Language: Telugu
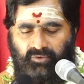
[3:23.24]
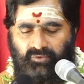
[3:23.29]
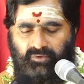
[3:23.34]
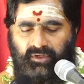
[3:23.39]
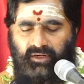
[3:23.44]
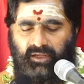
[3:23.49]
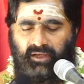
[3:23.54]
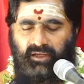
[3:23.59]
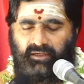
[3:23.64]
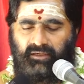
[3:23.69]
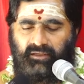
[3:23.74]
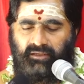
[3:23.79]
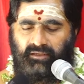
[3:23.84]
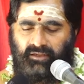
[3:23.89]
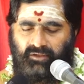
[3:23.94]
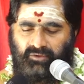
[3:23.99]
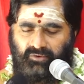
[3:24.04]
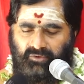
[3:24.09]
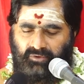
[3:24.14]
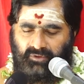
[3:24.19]
ఉండాలి అని
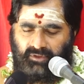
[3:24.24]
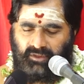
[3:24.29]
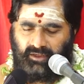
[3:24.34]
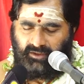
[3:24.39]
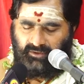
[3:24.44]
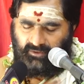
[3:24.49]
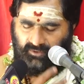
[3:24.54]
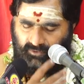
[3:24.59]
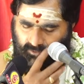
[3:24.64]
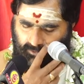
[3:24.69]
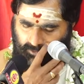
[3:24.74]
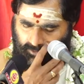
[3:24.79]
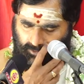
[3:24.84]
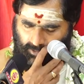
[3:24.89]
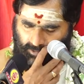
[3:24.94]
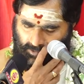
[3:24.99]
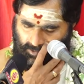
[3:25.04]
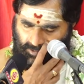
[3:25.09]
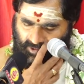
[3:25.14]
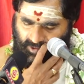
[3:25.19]
అనుకుంటాడు
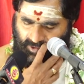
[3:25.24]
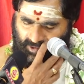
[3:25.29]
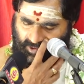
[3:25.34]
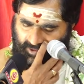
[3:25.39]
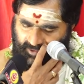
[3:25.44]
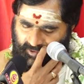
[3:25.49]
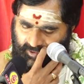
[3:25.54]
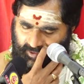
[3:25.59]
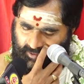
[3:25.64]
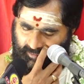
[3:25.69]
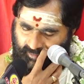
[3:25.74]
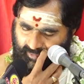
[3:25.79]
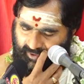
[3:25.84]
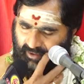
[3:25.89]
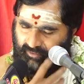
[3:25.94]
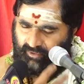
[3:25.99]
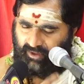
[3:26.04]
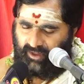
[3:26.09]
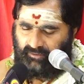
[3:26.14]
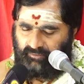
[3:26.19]
కానీ
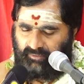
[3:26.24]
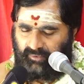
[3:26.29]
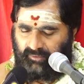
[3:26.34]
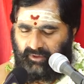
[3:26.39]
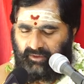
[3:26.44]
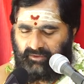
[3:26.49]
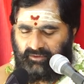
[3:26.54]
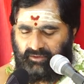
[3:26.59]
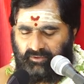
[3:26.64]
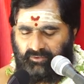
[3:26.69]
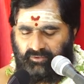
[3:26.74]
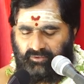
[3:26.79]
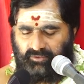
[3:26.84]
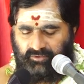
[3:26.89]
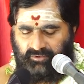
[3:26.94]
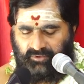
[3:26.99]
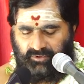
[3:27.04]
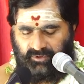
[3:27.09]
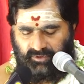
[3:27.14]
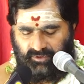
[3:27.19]
పరమాత్మ మాత్రము
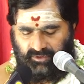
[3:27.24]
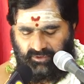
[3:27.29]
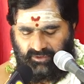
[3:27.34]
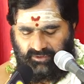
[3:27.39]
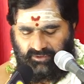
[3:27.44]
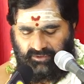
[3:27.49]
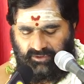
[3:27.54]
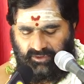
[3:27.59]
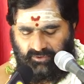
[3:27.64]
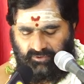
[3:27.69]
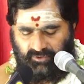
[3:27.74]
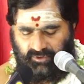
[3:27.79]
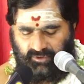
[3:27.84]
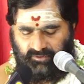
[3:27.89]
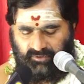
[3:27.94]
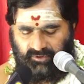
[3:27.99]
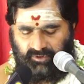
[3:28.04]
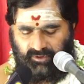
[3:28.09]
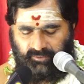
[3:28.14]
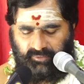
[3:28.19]
జీవుణ్ణి
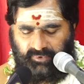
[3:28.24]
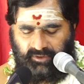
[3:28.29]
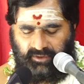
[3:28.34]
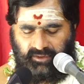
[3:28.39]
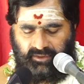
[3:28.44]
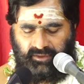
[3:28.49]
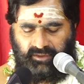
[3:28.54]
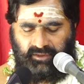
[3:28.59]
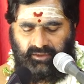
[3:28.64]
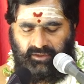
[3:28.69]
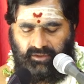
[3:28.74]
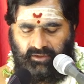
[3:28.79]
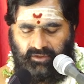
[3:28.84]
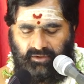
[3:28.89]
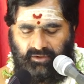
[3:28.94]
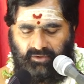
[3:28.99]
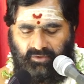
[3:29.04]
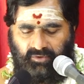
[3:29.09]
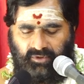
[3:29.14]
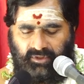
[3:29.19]
వదిలిపెట్టి
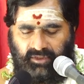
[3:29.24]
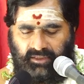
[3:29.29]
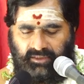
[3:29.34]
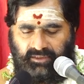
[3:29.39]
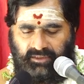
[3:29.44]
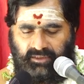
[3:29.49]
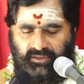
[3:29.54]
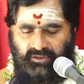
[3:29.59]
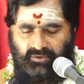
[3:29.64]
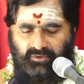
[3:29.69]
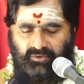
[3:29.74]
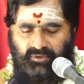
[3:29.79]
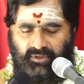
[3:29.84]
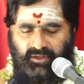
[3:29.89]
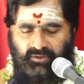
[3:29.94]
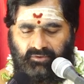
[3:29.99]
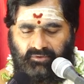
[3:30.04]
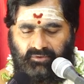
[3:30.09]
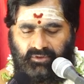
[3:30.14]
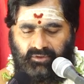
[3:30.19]
ఒక క్షణం కూడా
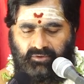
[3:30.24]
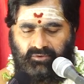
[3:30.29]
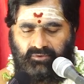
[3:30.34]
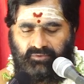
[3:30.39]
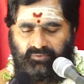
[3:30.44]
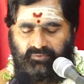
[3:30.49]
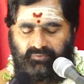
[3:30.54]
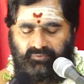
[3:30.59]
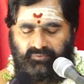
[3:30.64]
ఉండడు